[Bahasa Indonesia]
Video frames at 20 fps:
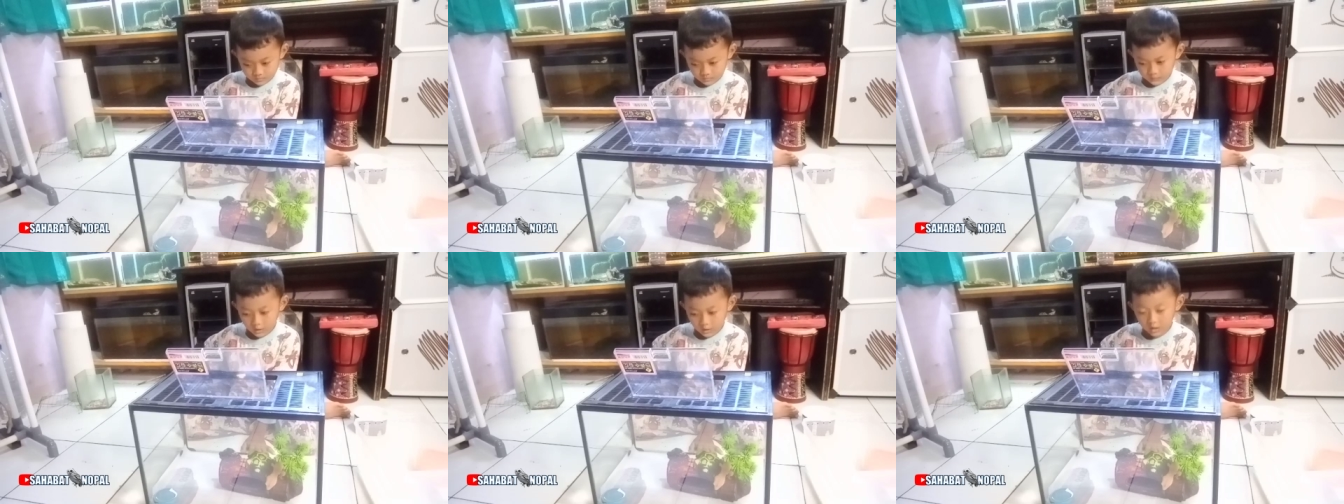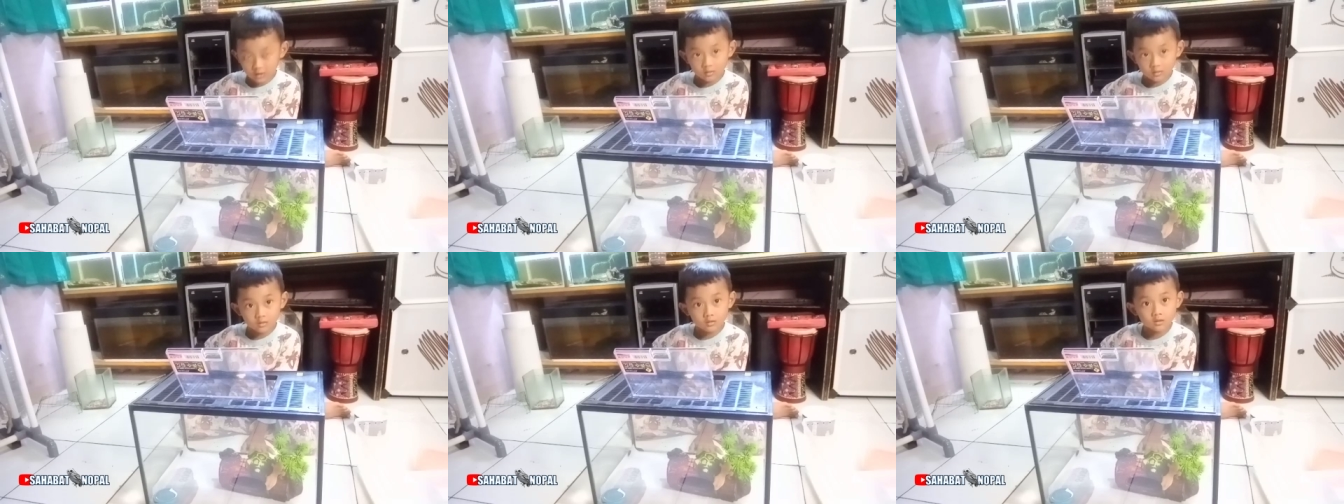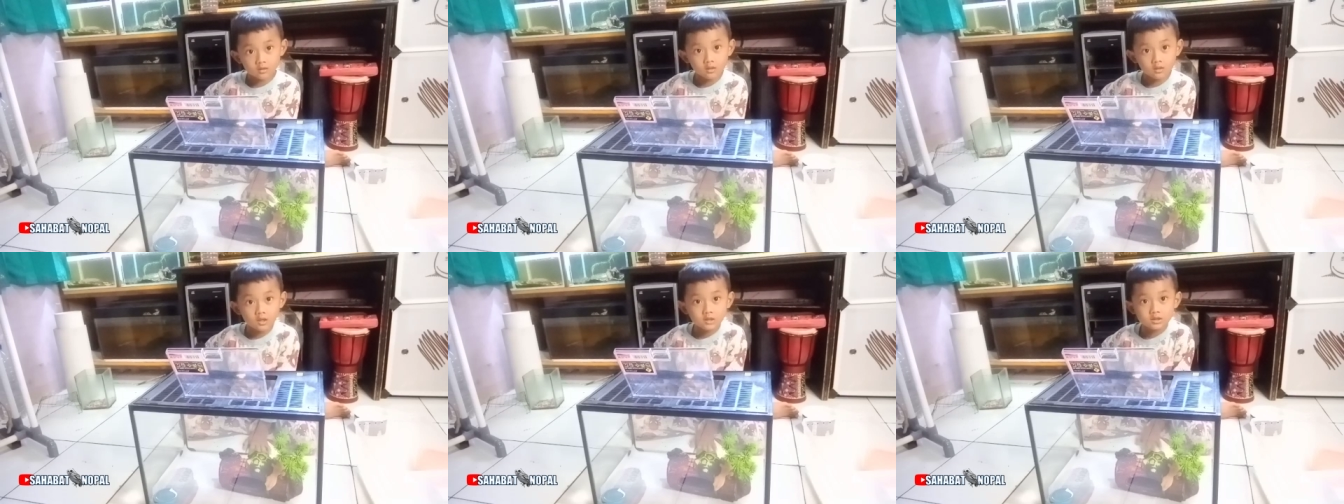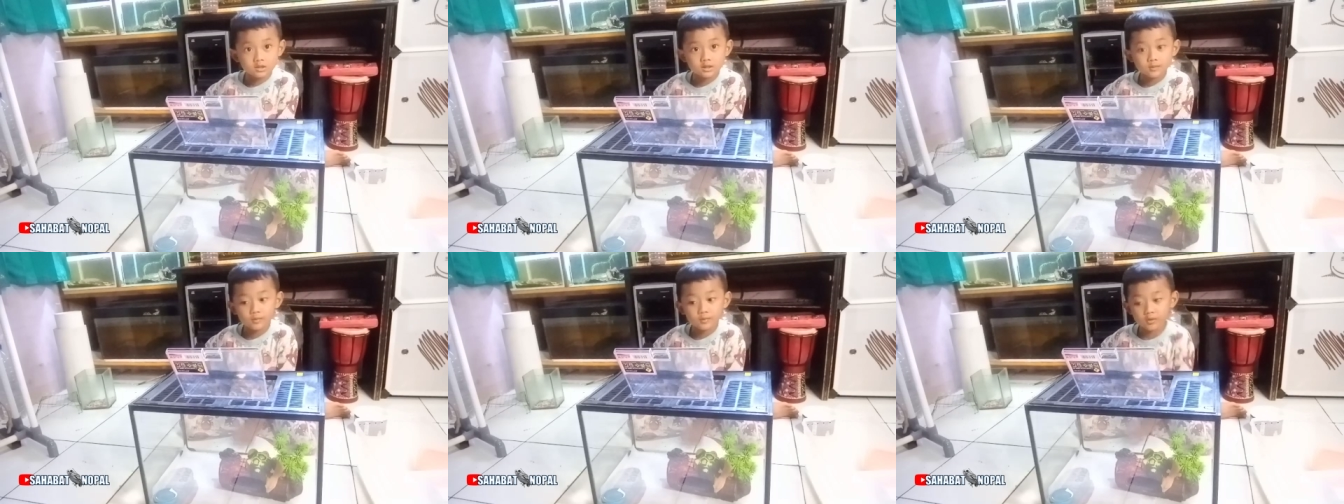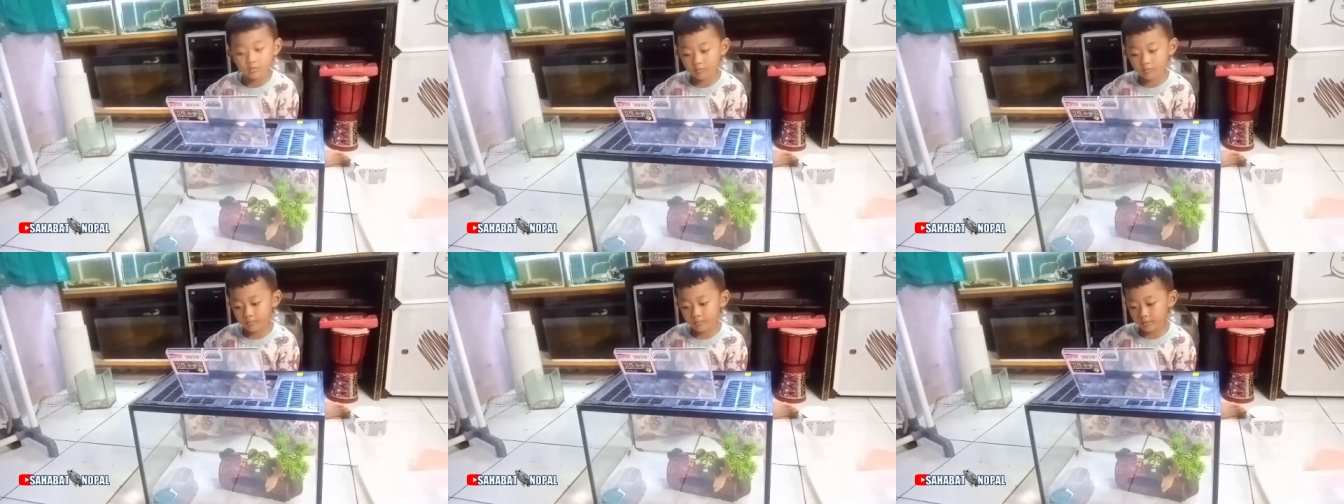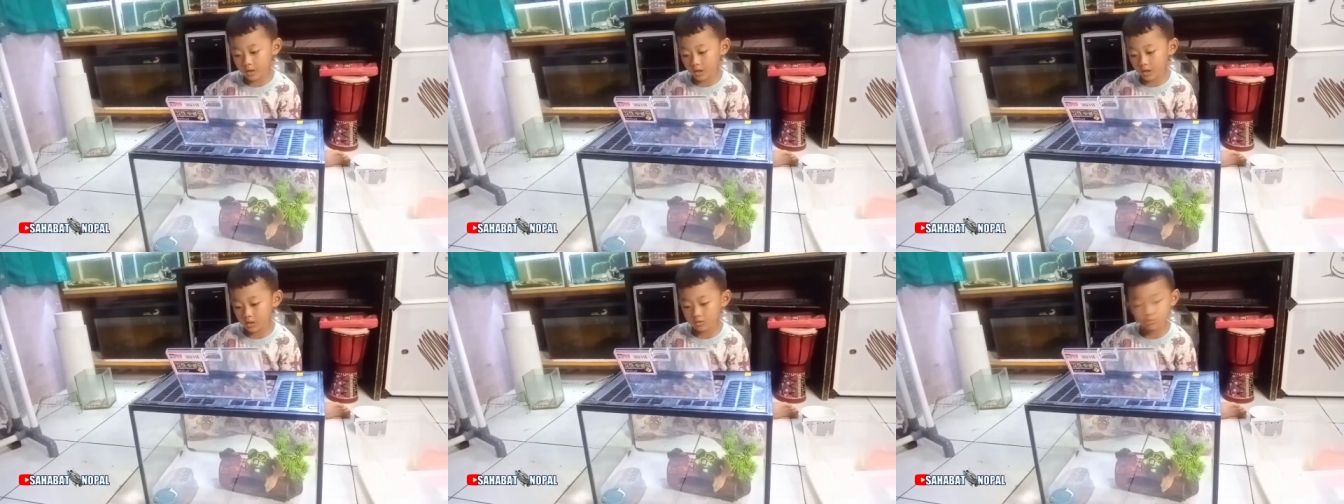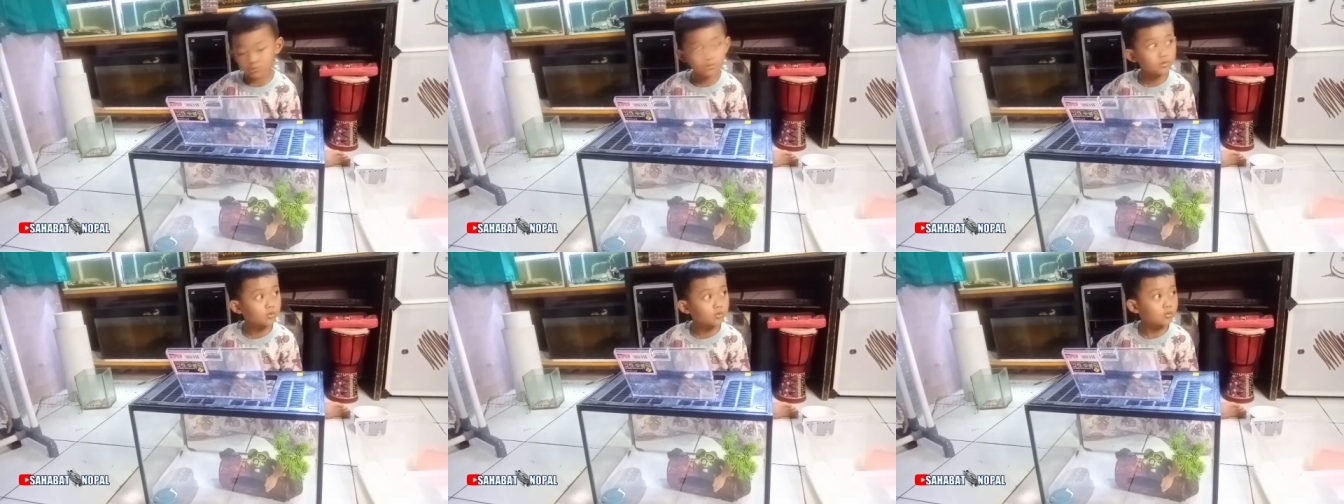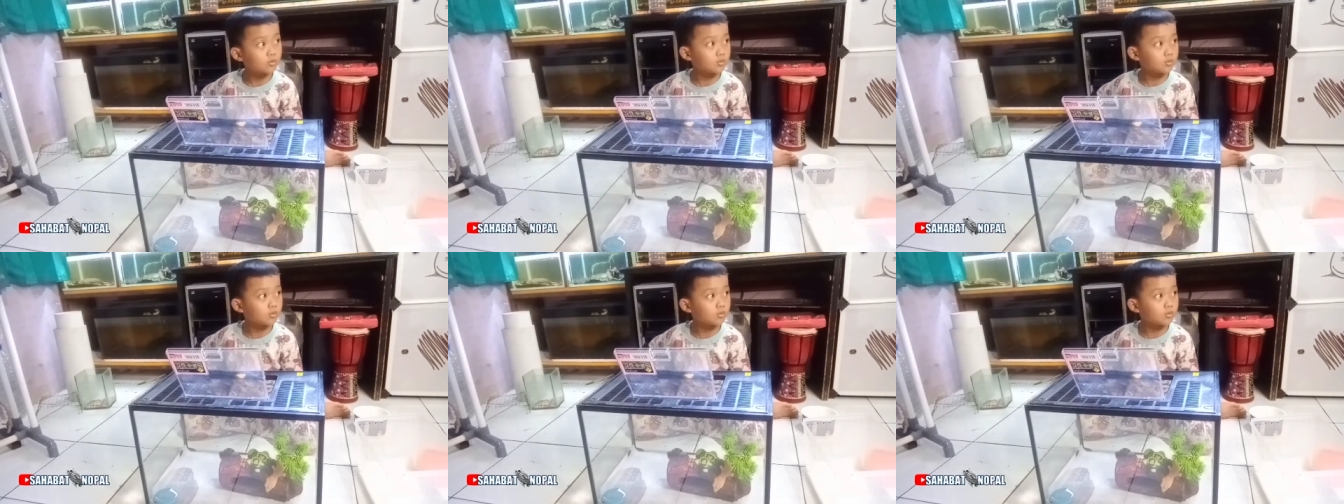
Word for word: dan kasih minumnya naik, itu naik.